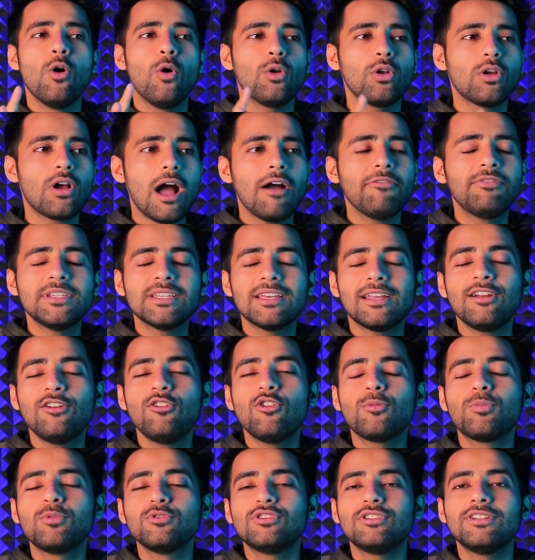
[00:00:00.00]
और काफ़ी सारे
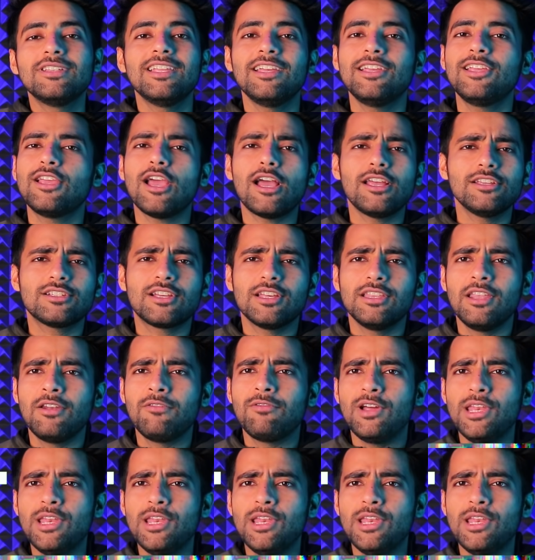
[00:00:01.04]
लोग पूछ रहे थे क्या इसके अंदर